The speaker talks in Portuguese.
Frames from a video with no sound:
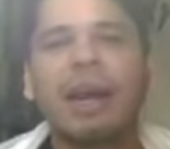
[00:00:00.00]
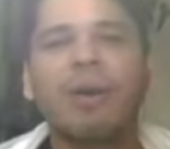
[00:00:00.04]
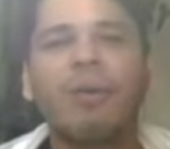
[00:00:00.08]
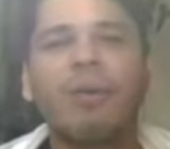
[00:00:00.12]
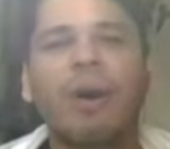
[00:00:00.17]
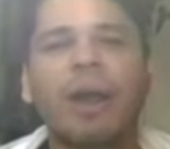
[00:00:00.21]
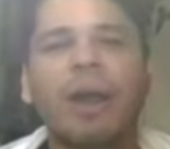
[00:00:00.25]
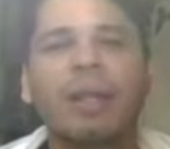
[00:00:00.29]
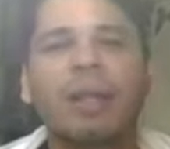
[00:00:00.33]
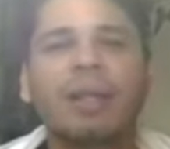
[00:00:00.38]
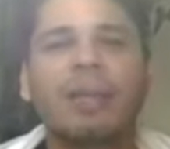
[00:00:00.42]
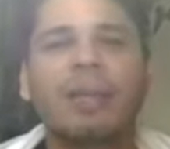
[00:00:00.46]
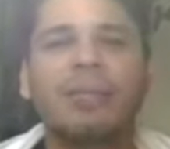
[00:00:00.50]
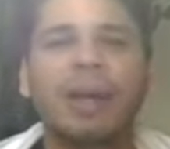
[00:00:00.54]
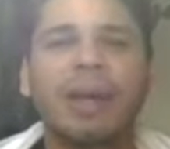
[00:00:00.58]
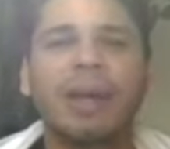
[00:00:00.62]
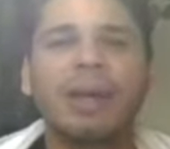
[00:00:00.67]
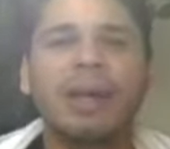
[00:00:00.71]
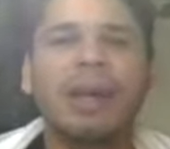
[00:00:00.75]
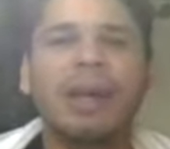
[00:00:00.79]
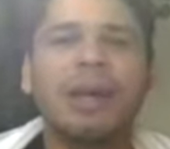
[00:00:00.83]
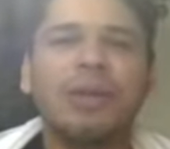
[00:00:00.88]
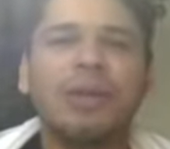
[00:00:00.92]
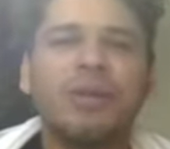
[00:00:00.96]
e agora
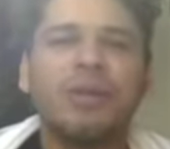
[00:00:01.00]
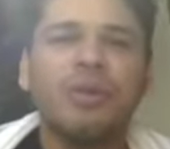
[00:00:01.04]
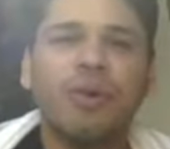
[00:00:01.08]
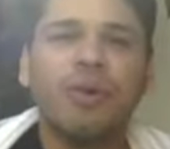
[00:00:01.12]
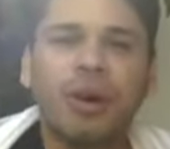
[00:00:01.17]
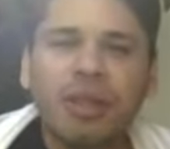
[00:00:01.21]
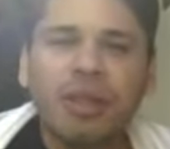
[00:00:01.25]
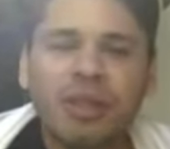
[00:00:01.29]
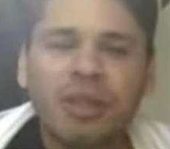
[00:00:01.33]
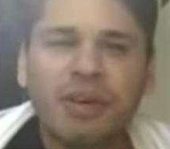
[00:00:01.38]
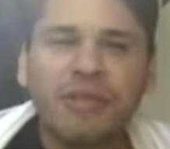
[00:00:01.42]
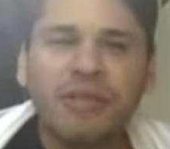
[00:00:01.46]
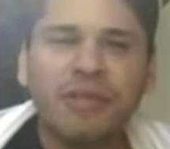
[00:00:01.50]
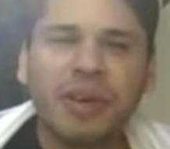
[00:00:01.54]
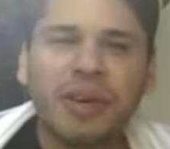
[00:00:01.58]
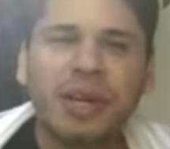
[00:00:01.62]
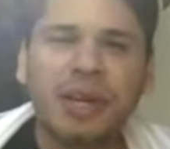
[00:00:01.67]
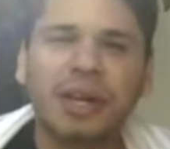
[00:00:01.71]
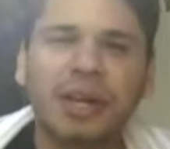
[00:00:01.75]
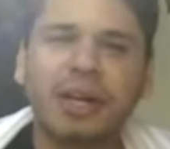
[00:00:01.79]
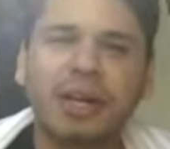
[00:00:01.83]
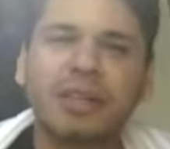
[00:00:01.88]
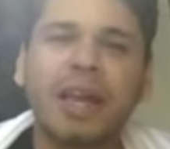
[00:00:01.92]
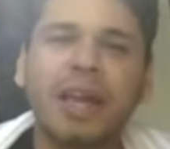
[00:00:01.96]
também
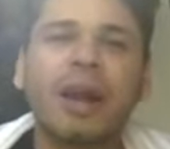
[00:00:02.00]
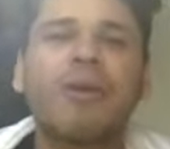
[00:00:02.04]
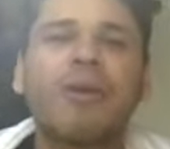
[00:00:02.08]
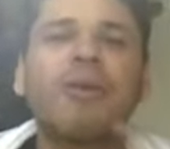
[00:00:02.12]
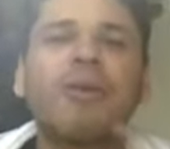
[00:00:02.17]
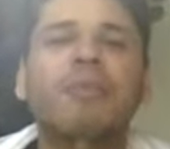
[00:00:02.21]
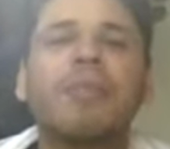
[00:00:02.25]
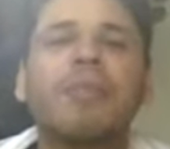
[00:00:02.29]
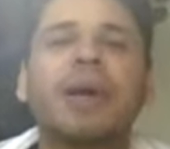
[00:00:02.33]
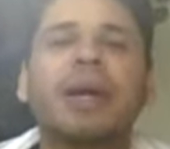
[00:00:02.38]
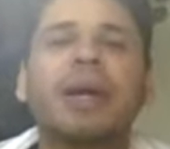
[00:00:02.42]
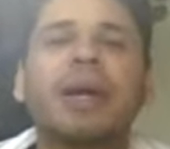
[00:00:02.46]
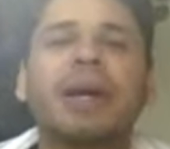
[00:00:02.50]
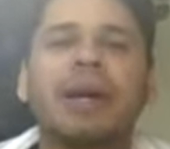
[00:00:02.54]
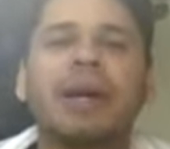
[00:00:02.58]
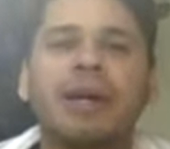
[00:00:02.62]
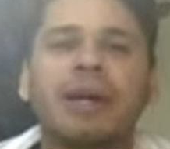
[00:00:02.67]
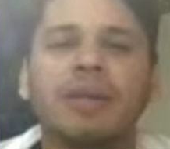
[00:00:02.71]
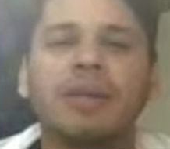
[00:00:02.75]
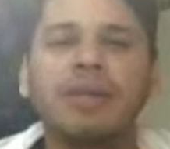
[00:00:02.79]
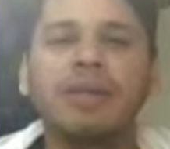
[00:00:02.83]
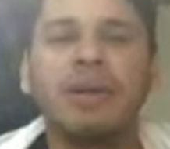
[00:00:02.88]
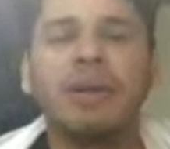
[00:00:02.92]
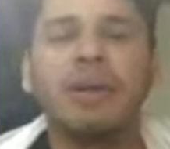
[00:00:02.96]
notificando e
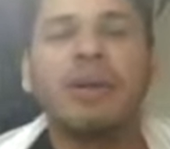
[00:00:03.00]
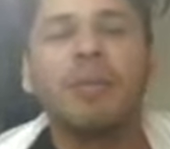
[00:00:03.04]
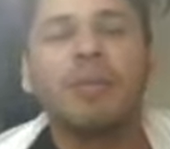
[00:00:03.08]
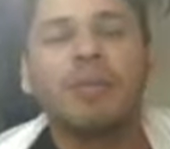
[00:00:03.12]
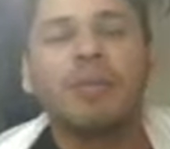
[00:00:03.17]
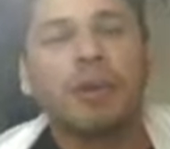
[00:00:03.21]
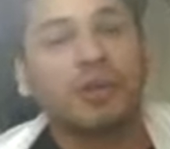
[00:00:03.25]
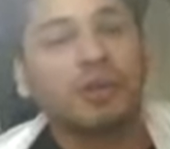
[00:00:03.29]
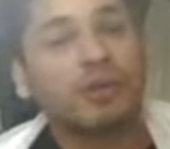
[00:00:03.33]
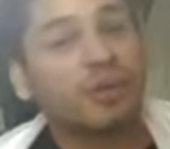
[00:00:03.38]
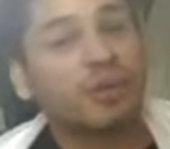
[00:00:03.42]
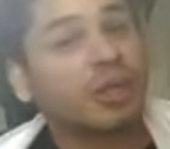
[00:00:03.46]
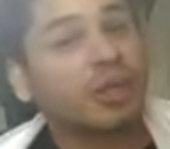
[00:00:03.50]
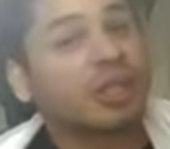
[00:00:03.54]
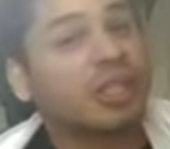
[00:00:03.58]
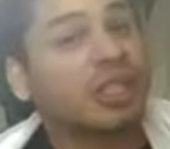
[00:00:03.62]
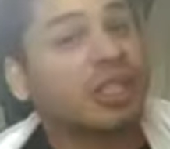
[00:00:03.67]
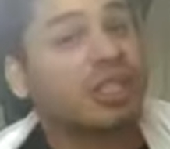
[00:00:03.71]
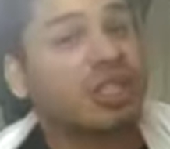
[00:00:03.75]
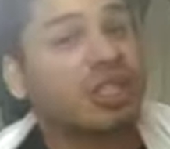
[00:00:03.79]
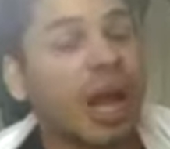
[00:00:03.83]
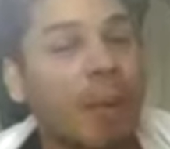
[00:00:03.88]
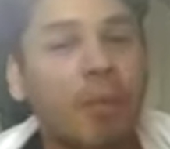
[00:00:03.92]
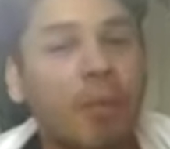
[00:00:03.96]
acompanhando pessoas
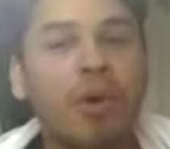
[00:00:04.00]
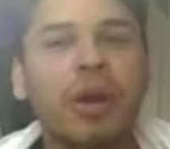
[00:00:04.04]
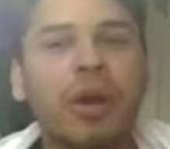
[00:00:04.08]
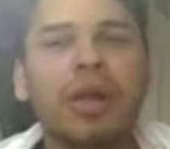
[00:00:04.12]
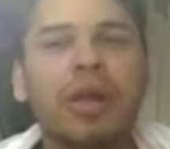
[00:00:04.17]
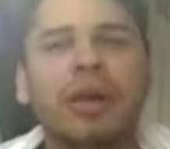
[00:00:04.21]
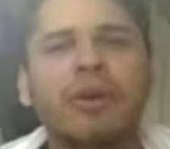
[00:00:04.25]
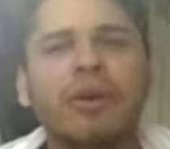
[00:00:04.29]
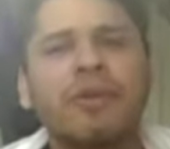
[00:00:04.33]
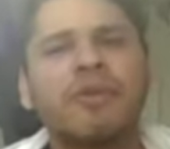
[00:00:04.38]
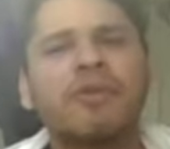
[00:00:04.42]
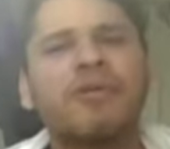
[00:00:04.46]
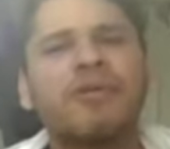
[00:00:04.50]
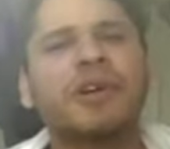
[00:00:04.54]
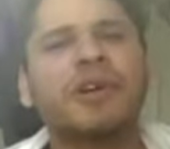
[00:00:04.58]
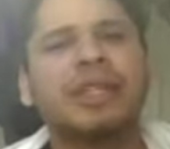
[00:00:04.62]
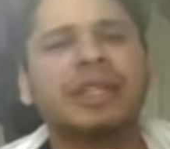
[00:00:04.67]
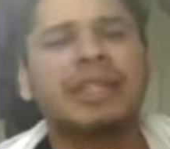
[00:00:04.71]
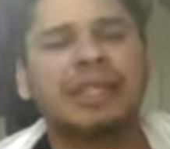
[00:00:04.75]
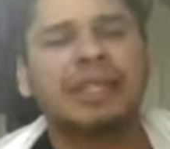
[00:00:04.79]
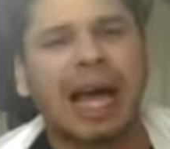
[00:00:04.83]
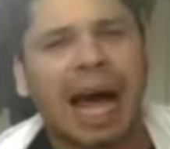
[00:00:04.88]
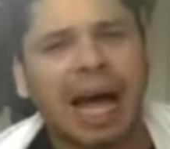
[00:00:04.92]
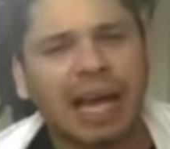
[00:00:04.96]
que já morreram
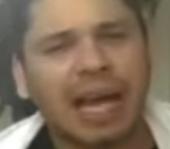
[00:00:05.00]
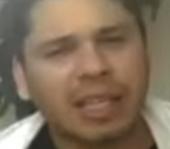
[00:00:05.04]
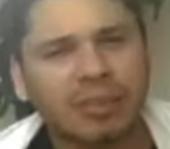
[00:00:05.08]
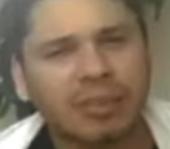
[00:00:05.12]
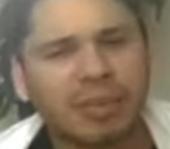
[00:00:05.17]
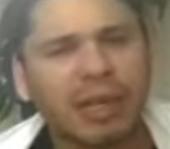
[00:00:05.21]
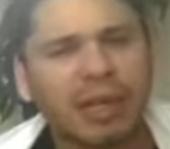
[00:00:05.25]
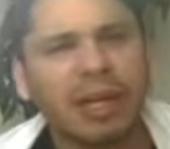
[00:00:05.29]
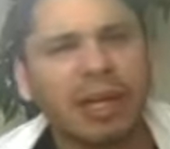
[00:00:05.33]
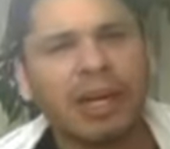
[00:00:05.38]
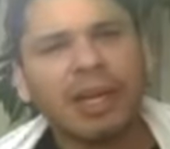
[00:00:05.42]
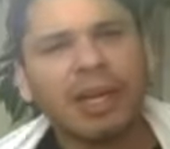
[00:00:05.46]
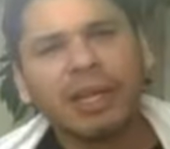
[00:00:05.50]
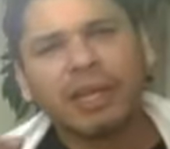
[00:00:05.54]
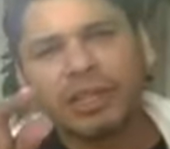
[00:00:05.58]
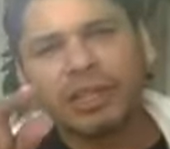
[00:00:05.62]
fantasma.